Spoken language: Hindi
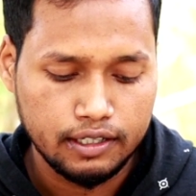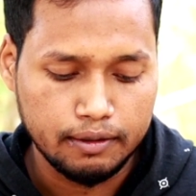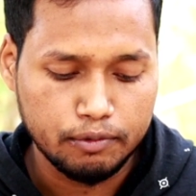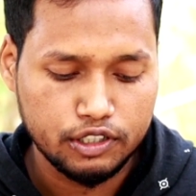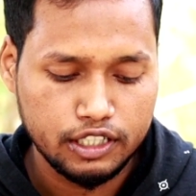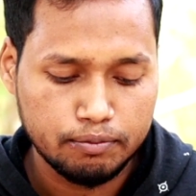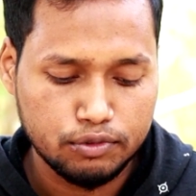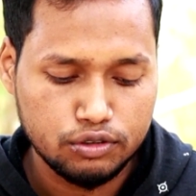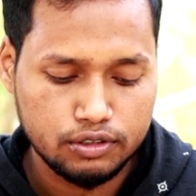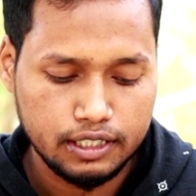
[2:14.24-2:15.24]
रेमोडी
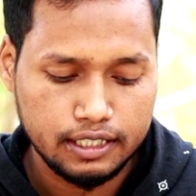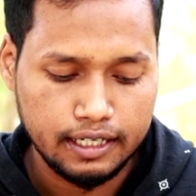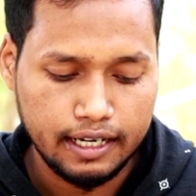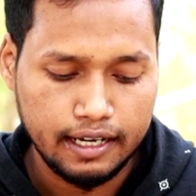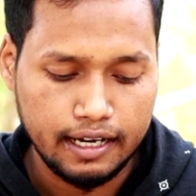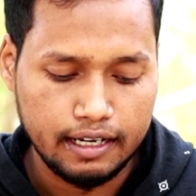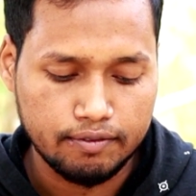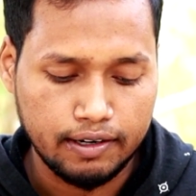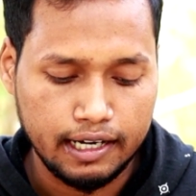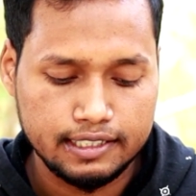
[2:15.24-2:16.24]
बूट दिख रहा है
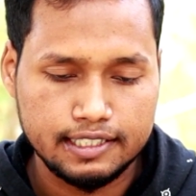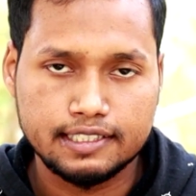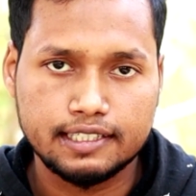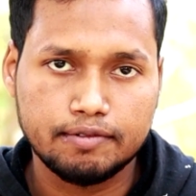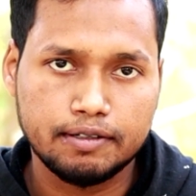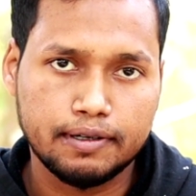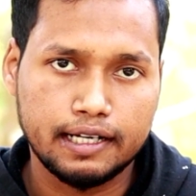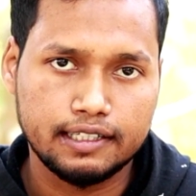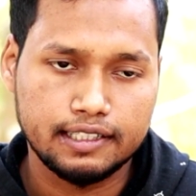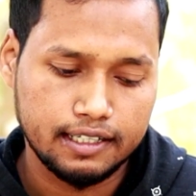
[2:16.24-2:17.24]
एंड फाइल सिस्टम
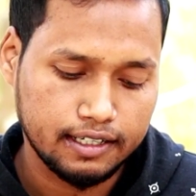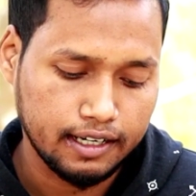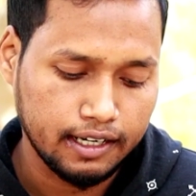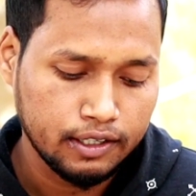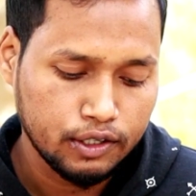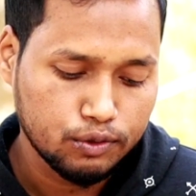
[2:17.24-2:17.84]
रिपेयरिंग दिख रहा है